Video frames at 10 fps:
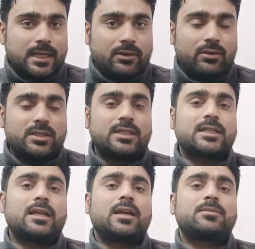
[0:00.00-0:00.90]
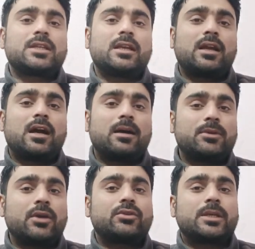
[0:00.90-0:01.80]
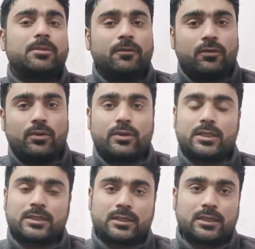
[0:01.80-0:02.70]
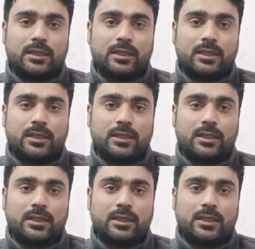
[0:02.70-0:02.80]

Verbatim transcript: साइकोलॉजिस्ट के नाम से आप जो है उसे भी फॉलो कर सकते